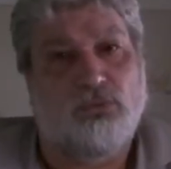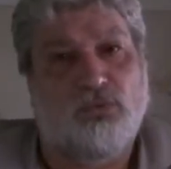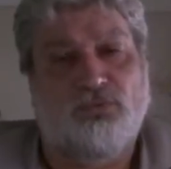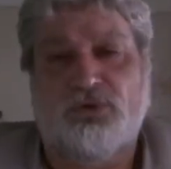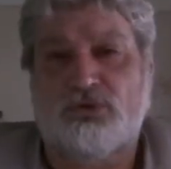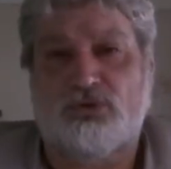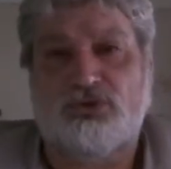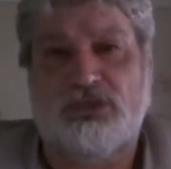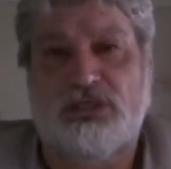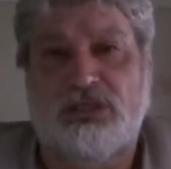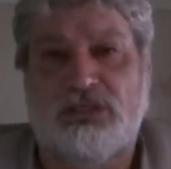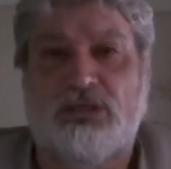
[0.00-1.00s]
o
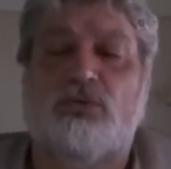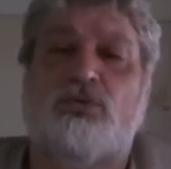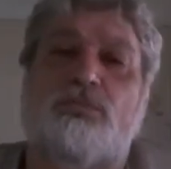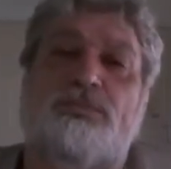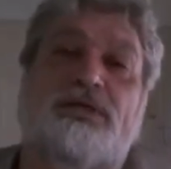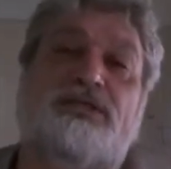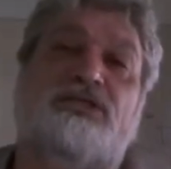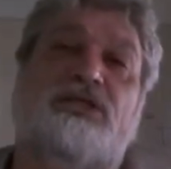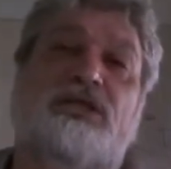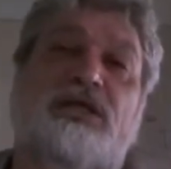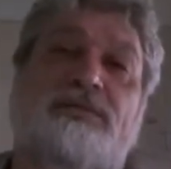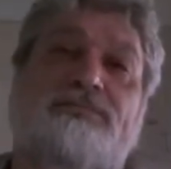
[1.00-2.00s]
Photosync não
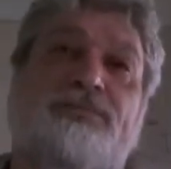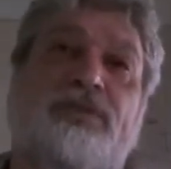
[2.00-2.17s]
compartilha